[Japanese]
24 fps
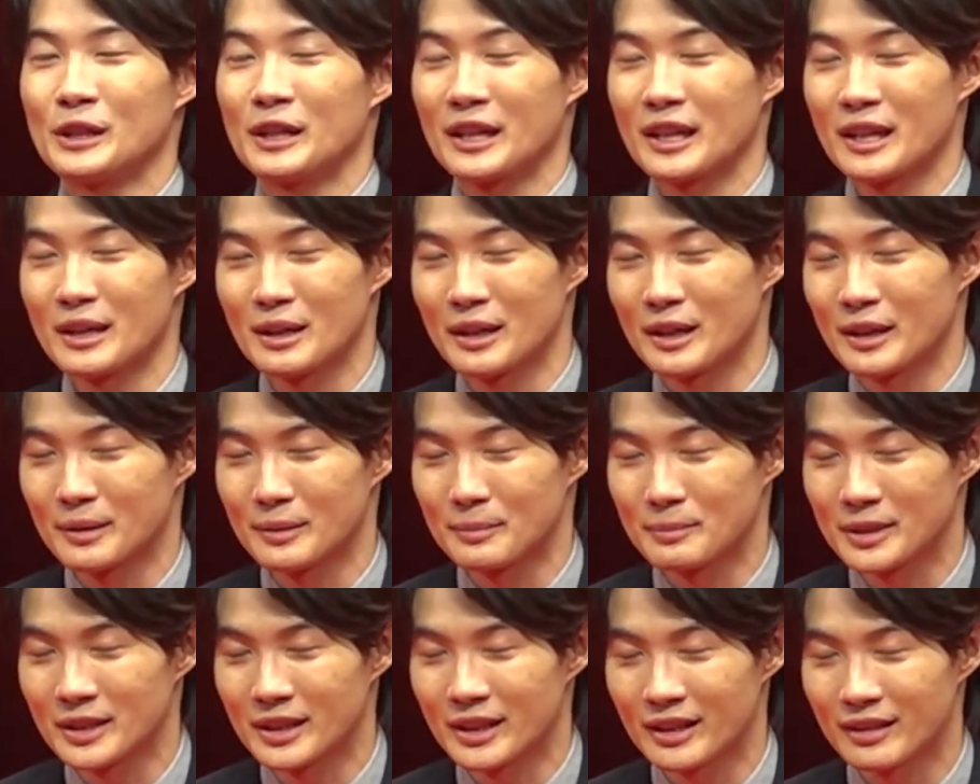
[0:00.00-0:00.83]

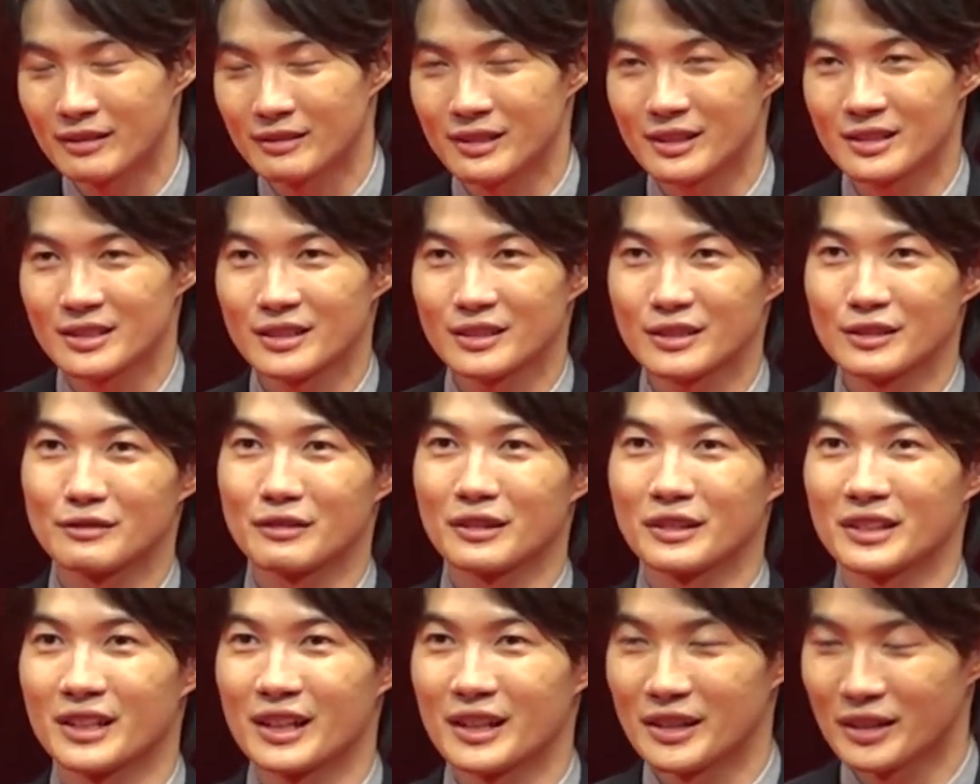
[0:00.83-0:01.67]
えー、見てくださってる
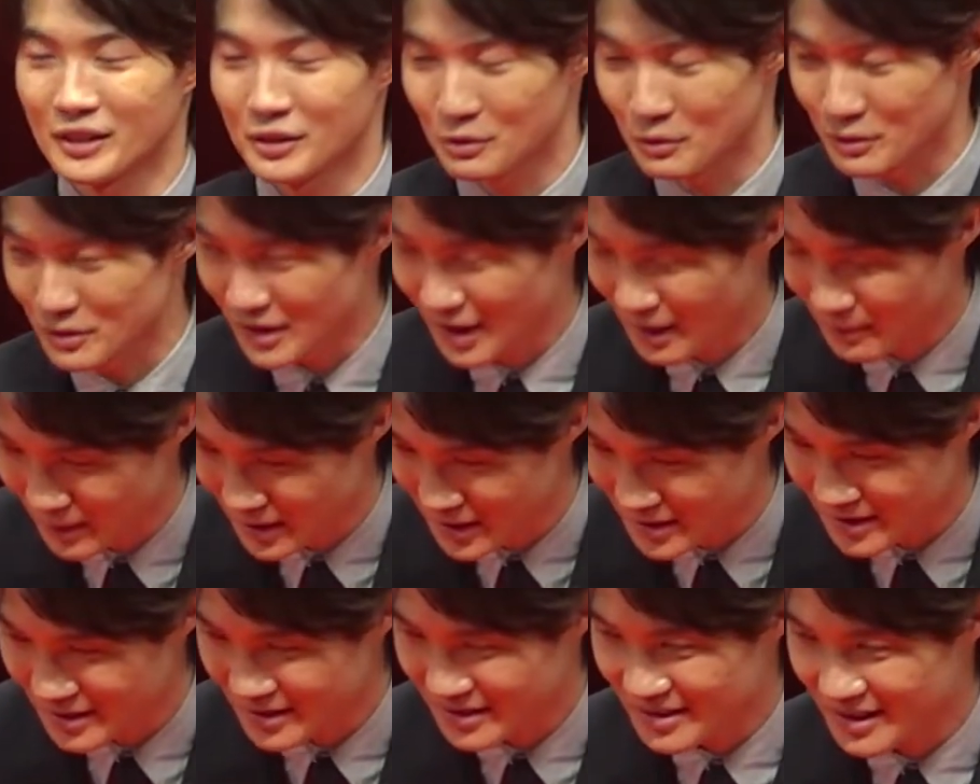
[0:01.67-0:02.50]
方ありがとうござい
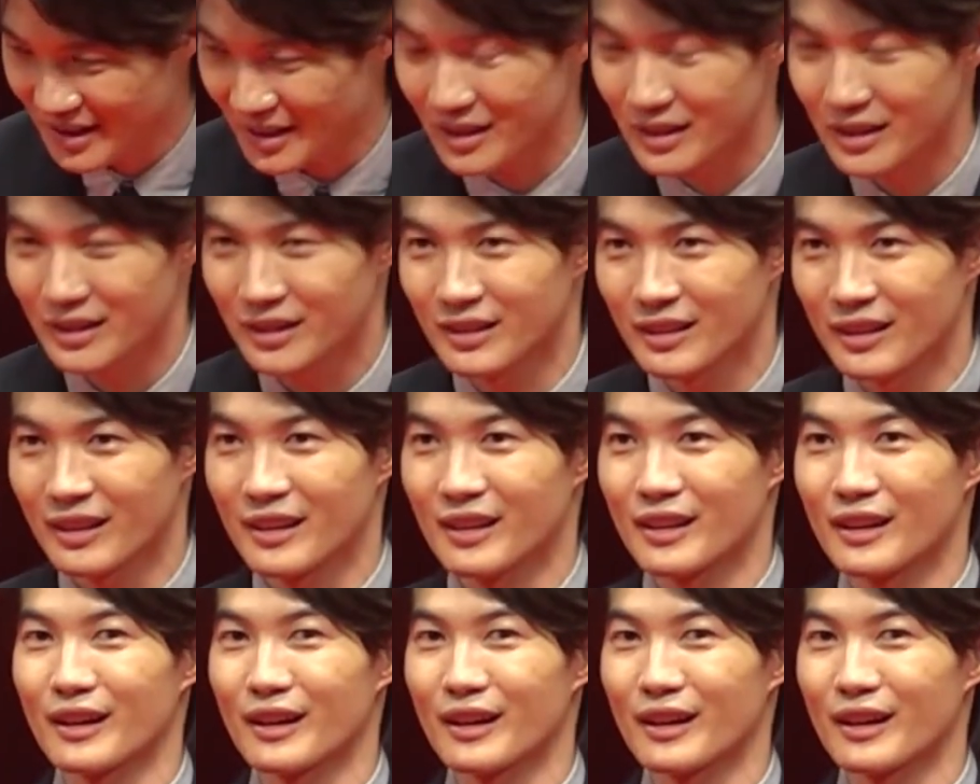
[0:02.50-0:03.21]
ますぜひ映